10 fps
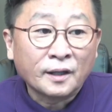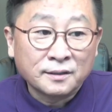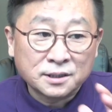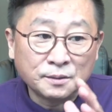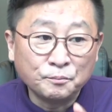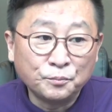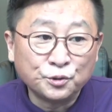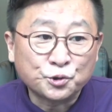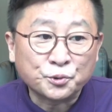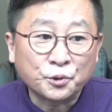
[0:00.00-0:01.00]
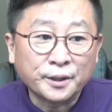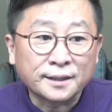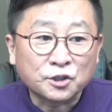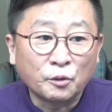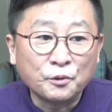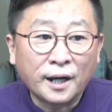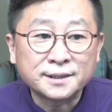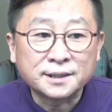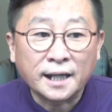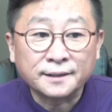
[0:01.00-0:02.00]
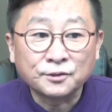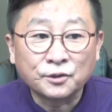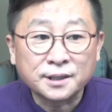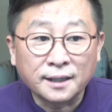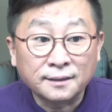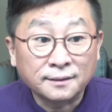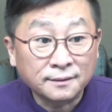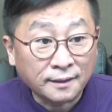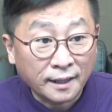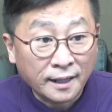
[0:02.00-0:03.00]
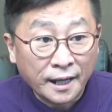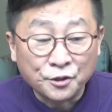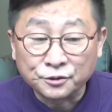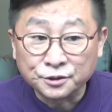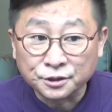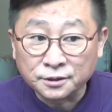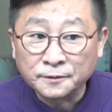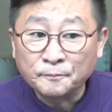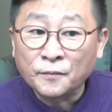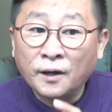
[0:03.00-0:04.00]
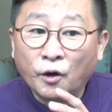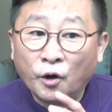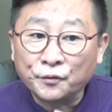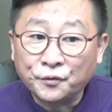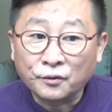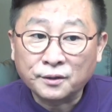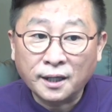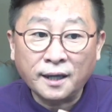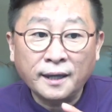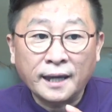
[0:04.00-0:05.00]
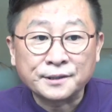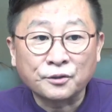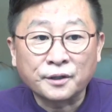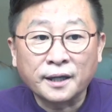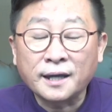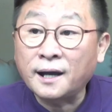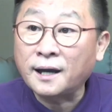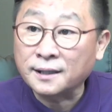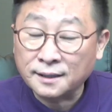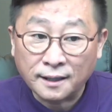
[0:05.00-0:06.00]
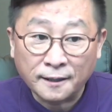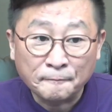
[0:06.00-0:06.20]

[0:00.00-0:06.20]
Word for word: 신문 조서에 서명하지 않은 것에 대하여는 어떻게 해석해야 할까?